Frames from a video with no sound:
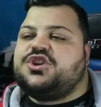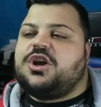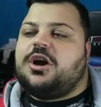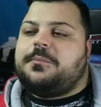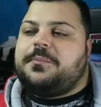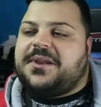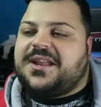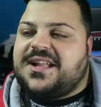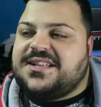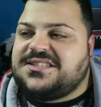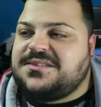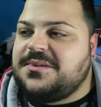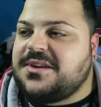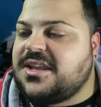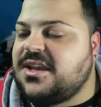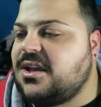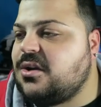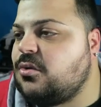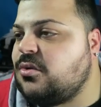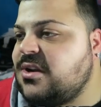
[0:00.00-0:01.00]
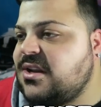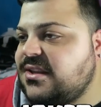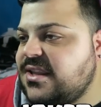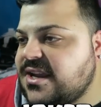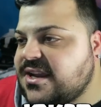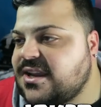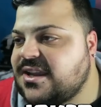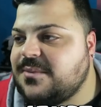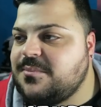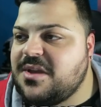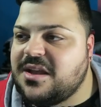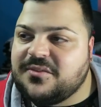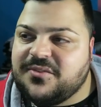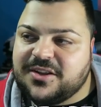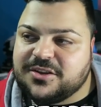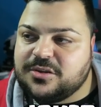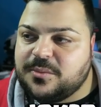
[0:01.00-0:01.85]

coppe ragazzi perché con il deck che mi aveva fatto